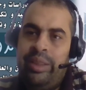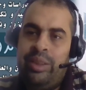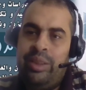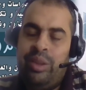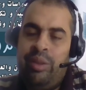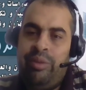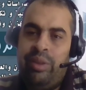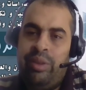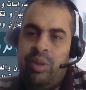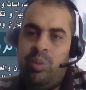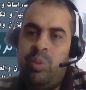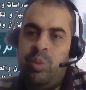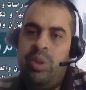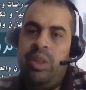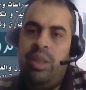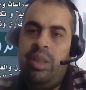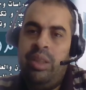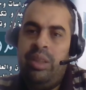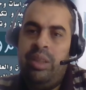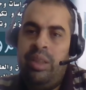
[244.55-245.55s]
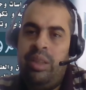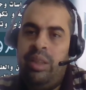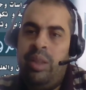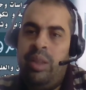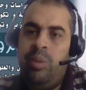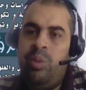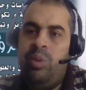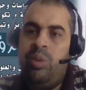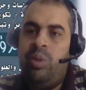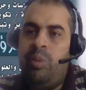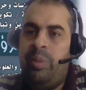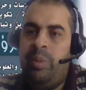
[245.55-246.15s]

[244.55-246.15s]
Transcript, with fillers: شفره طويله يحاولوا انهم